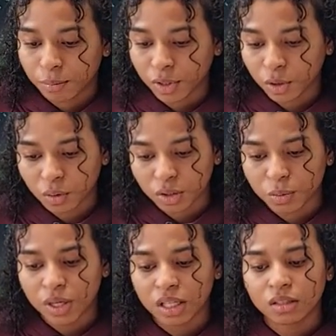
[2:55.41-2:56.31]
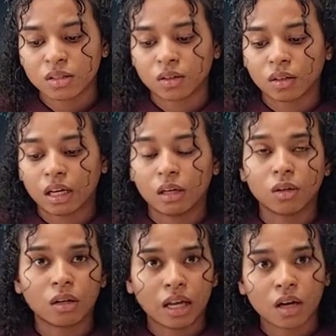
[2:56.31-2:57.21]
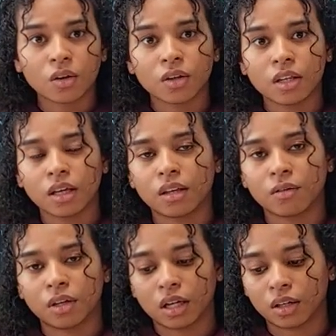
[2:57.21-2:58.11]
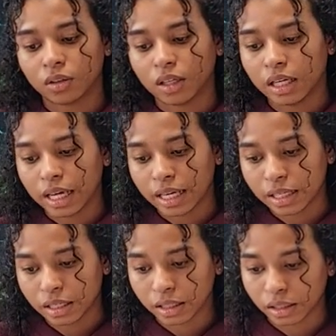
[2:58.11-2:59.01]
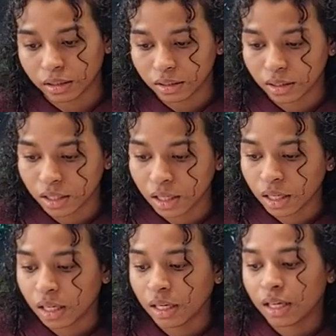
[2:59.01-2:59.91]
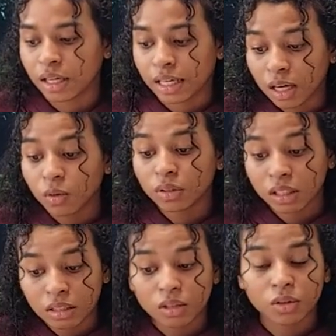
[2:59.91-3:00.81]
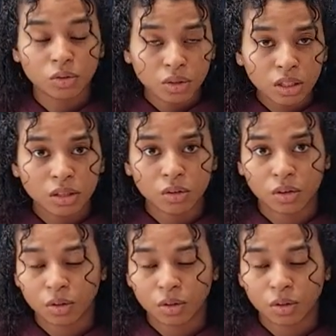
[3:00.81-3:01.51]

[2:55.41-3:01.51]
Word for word: Pero cuando pienso en los largos días de verano en la isla, que es un destino turístico